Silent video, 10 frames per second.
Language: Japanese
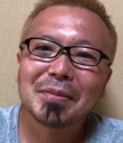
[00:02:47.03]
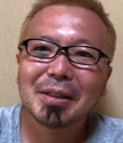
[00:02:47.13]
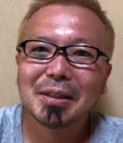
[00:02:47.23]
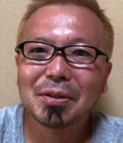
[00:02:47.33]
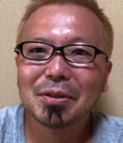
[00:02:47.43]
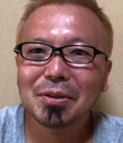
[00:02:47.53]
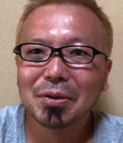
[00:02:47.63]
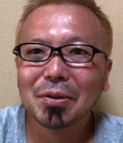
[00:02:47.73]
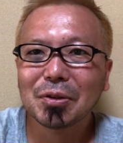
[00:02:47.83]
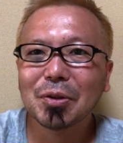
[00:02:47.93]
でそうする
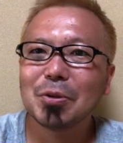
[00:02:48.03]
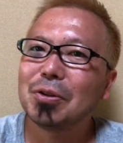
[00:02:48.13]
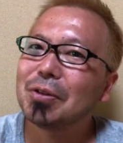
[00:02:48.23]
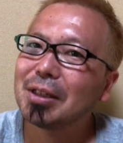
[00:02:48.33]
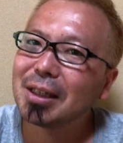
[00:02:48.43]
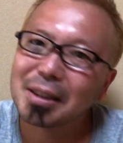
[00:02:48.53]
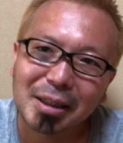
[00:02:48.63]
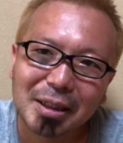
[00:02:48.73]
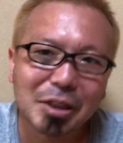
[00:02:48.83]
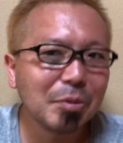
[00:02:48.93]
と人も上機嫌
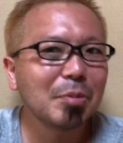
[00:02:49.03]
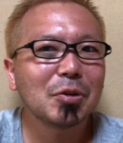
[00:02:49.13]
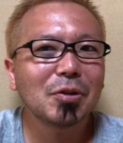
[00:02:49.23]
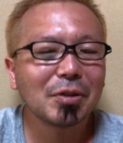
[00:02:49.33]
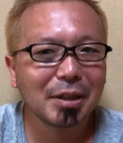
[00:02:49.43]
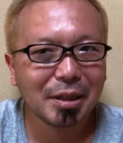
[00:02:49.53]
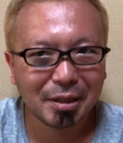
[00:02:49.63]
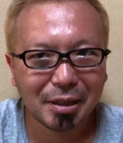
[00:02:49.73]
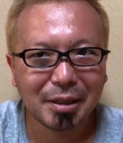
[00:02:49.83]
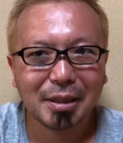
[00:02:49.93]
でいて自分も上機嫌で
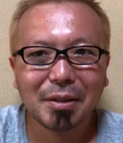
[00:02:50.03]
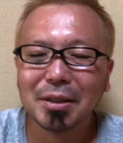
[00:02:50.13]
いて